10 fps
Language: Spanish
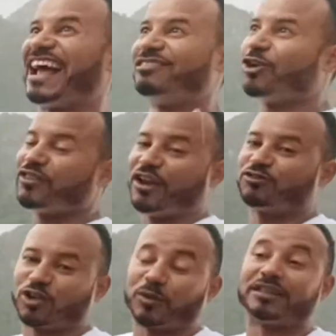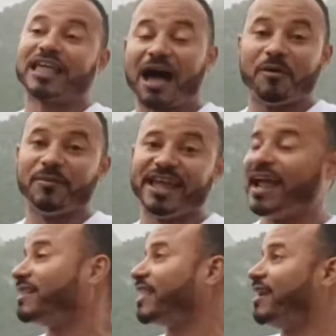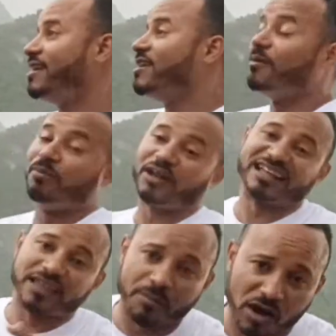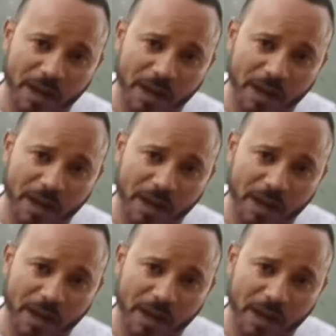digan dónde nosotros estamos, mi gente, porque estamos